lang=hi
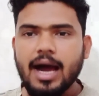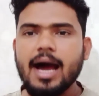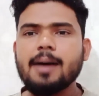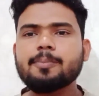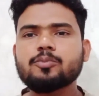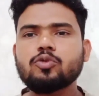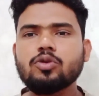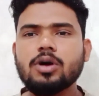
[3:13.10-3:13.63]

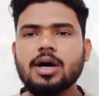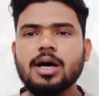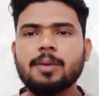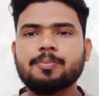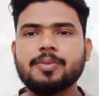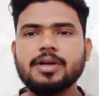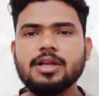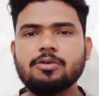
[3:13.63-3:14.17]
आपको
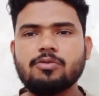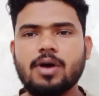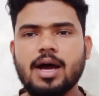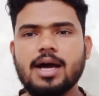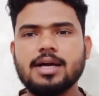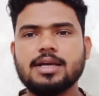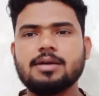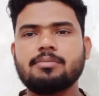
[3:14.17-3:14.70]
अपने
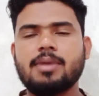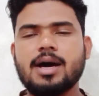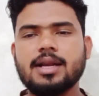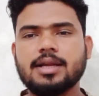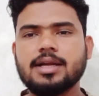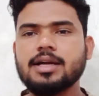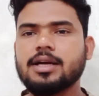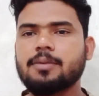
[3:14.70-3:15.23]
वहाँ के
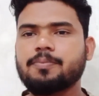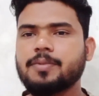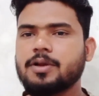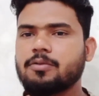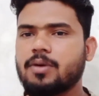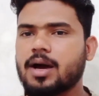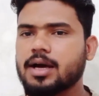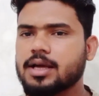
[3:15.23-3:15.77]
मार्केट अपने
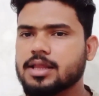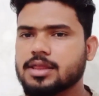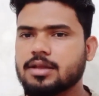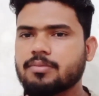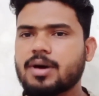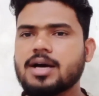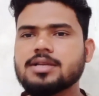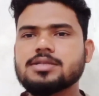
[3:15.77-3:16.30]
वहाँ के
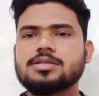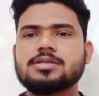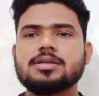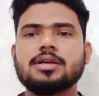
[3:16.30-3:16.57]
समाज